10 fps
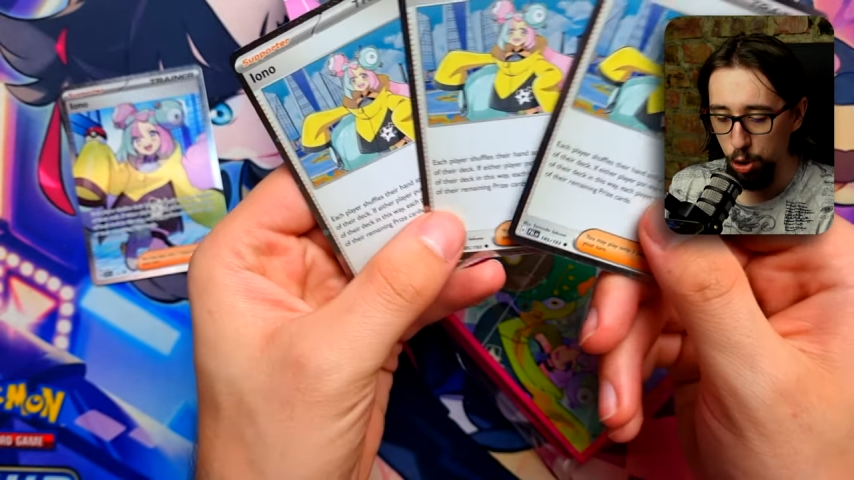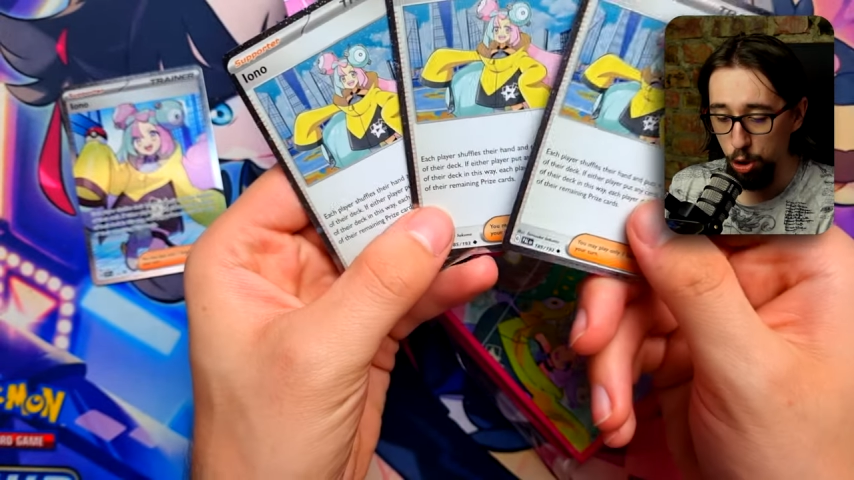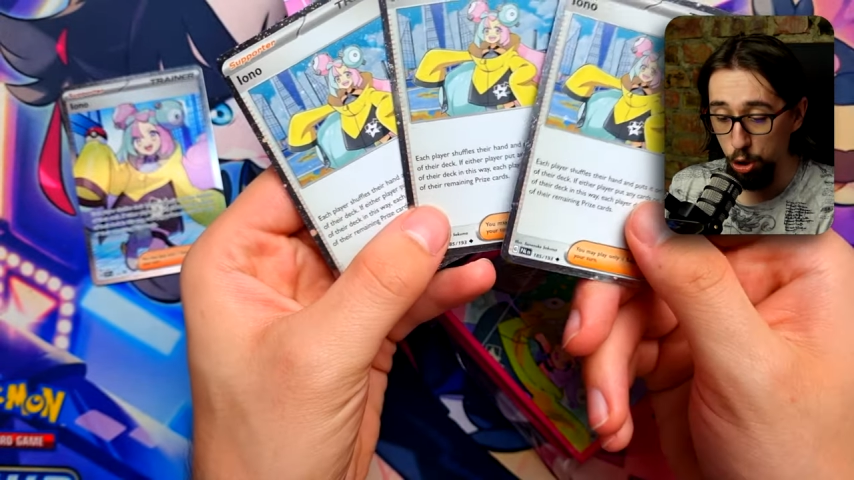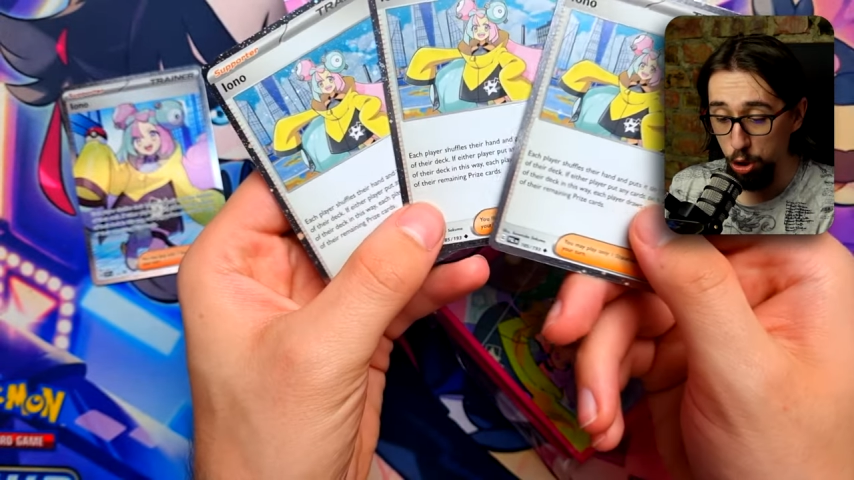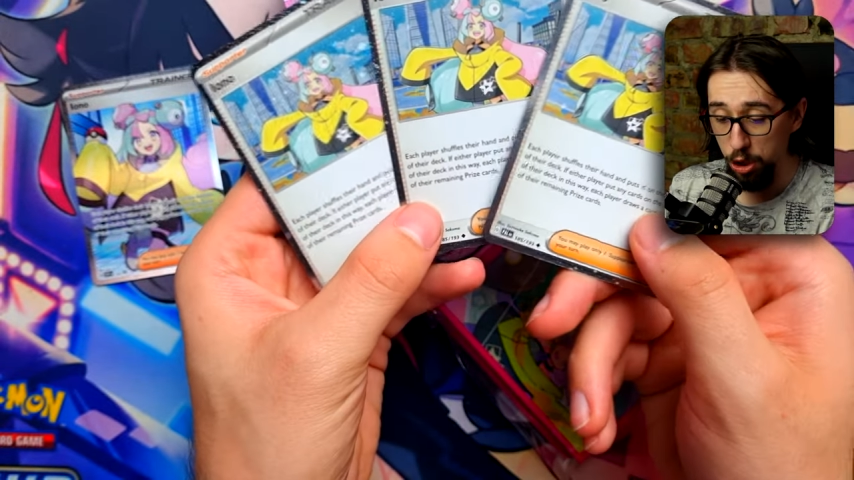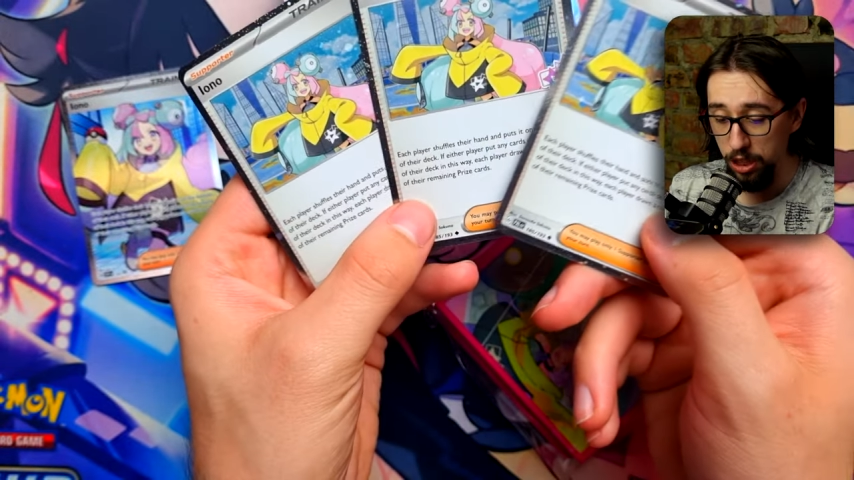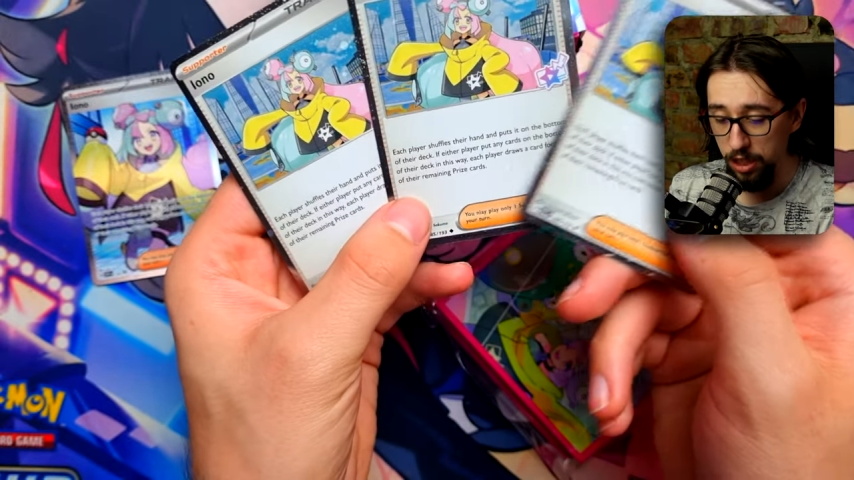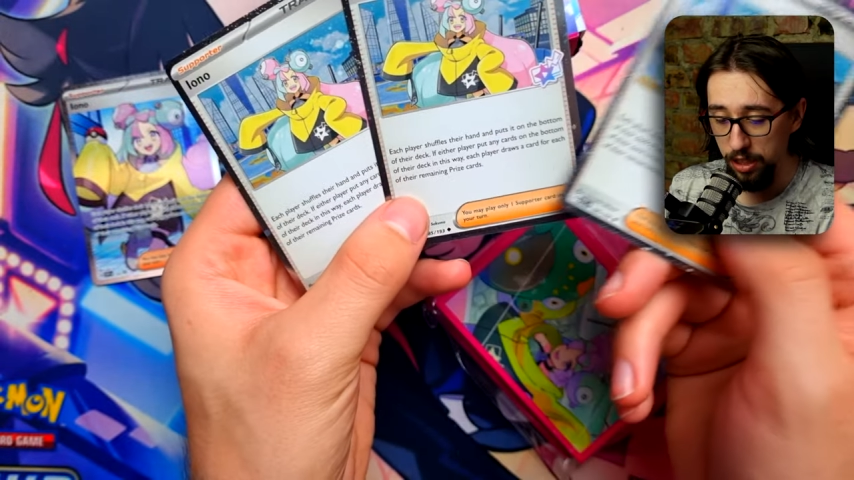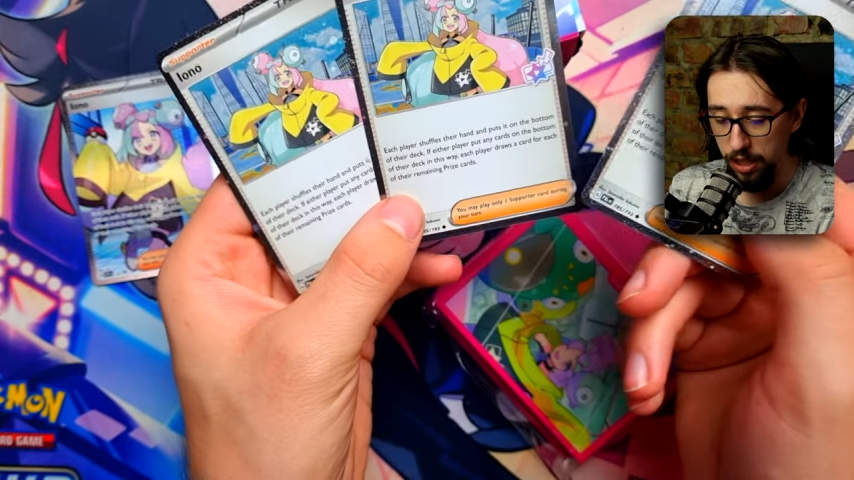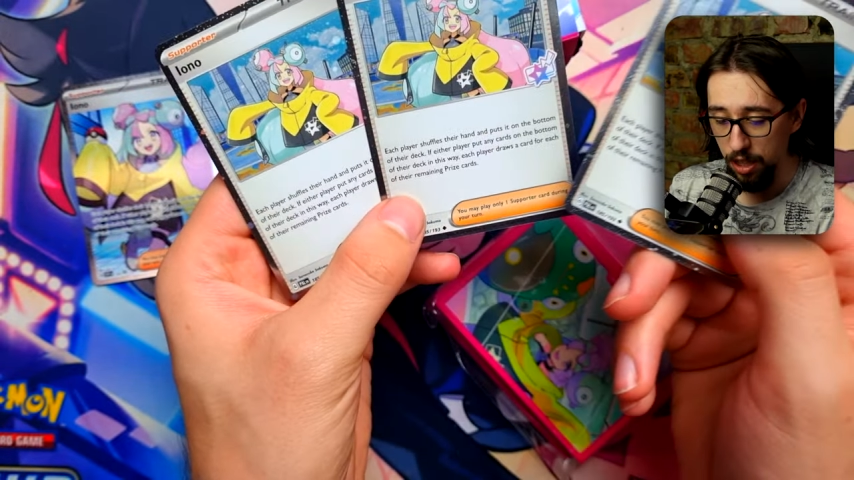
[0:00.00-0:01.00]
trzy
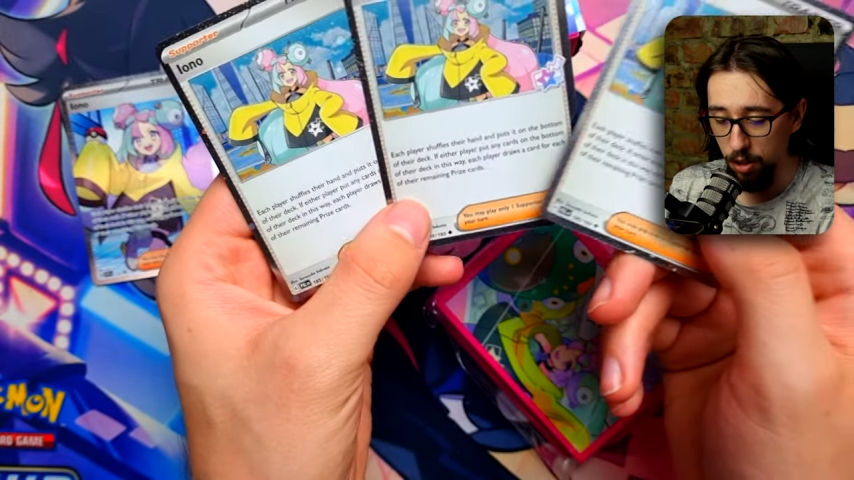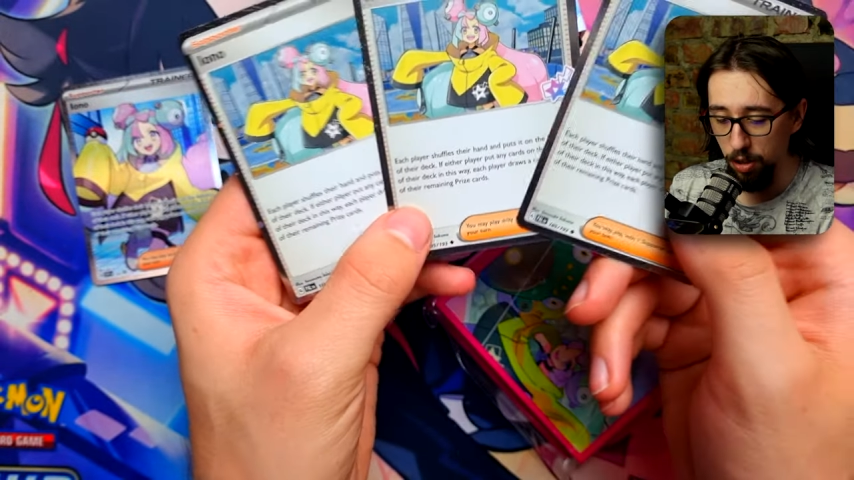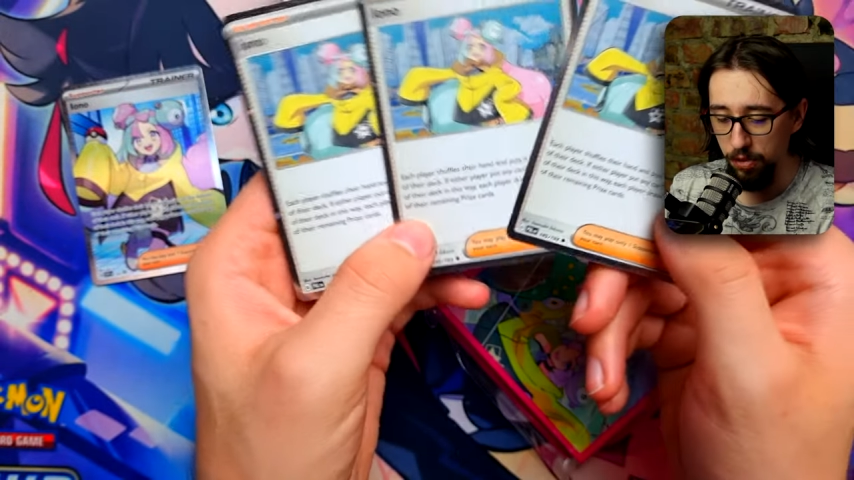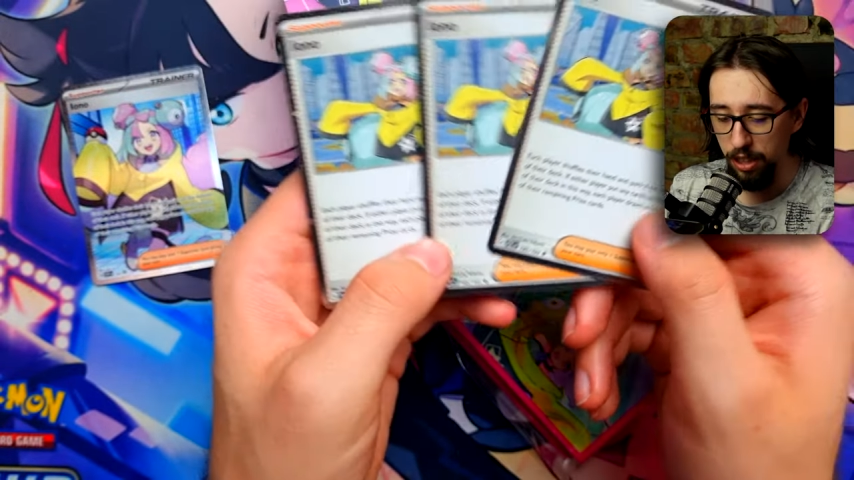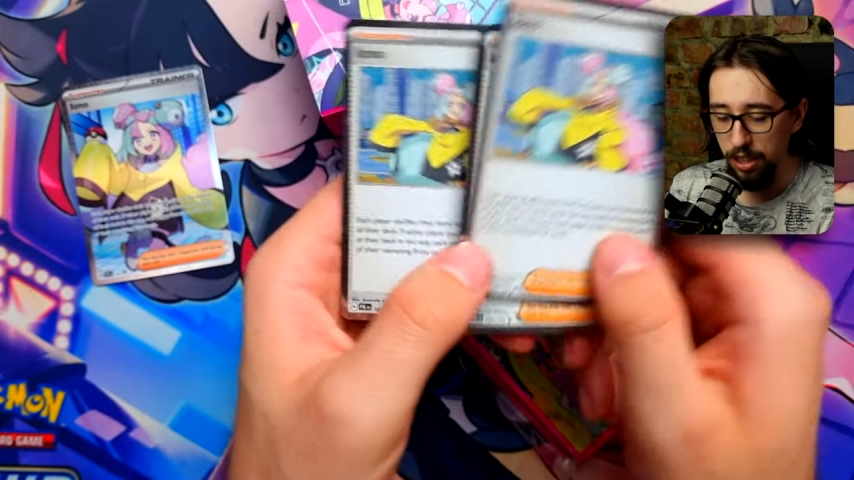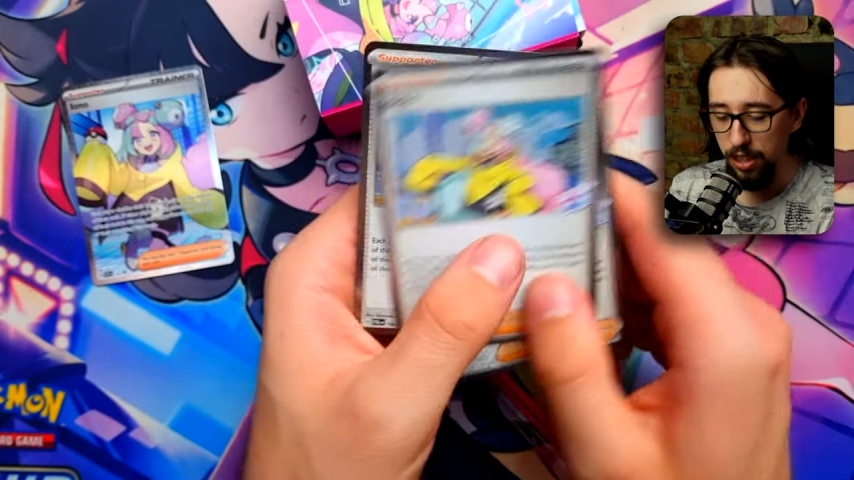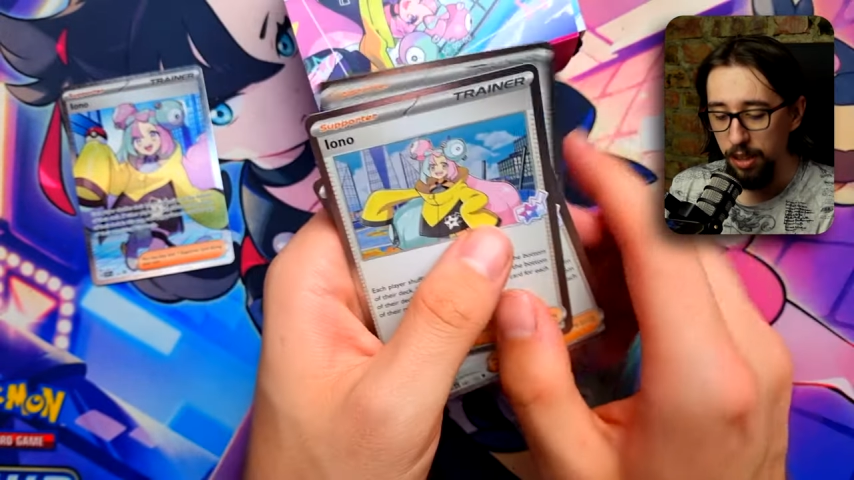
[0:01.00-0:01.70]
takowe.